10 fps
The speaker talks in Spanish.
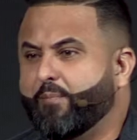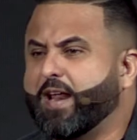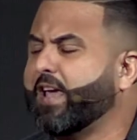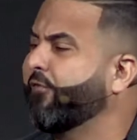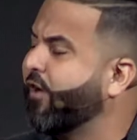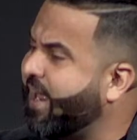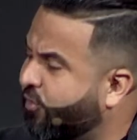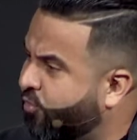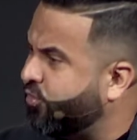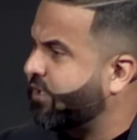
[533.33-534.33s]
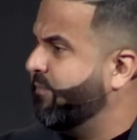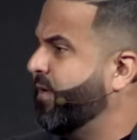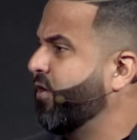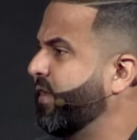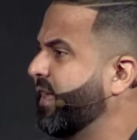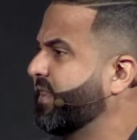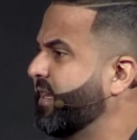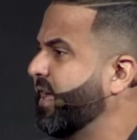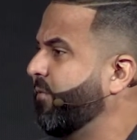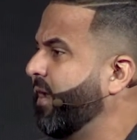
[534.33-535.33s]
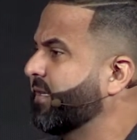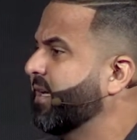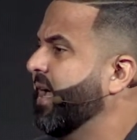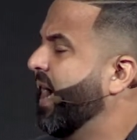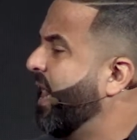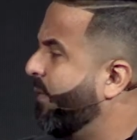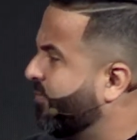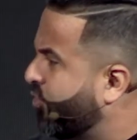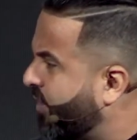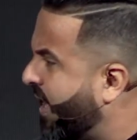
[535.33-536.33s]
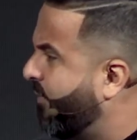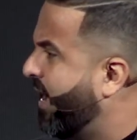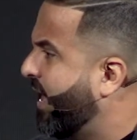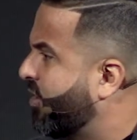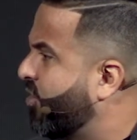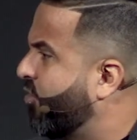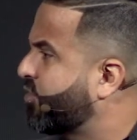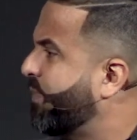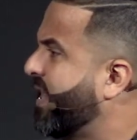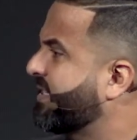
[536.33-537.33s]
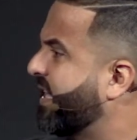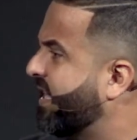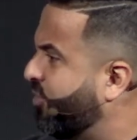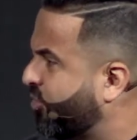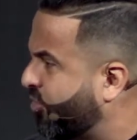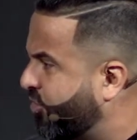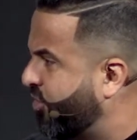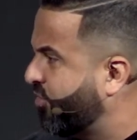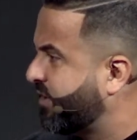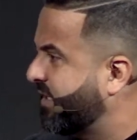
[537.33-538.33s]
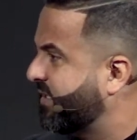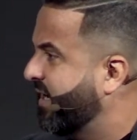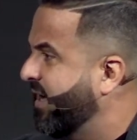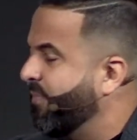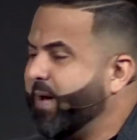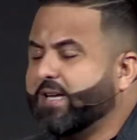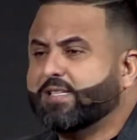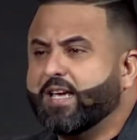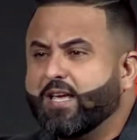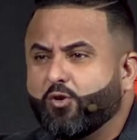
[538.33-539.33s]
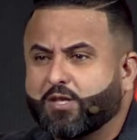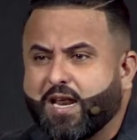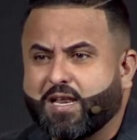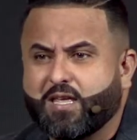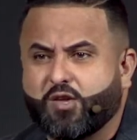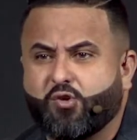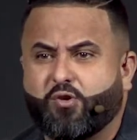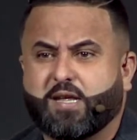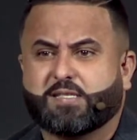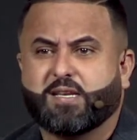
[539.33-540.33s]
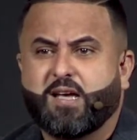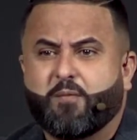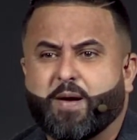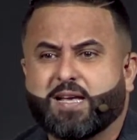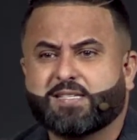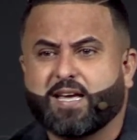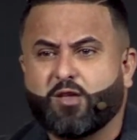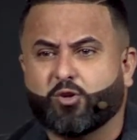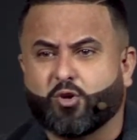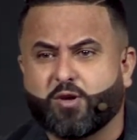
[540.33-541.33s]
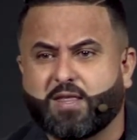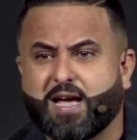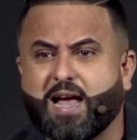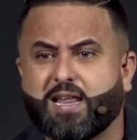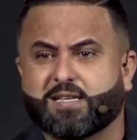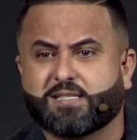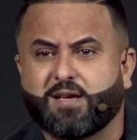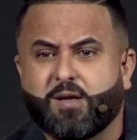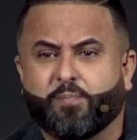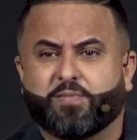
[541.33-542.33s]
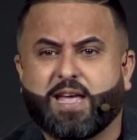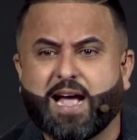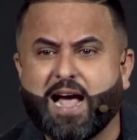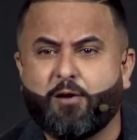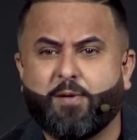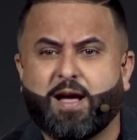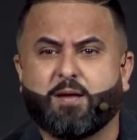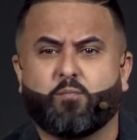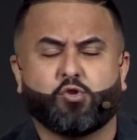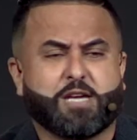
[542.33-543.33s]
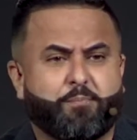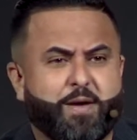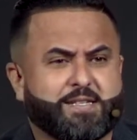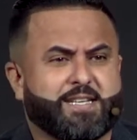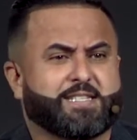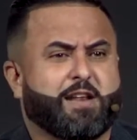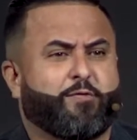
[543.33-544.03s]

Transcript: para que fuera luz en medio de las tinieblas, abandonaba a Dios para seguir otros dioses, para seguir otras religiones, para seguir otros ideales, dejaban muchas veces el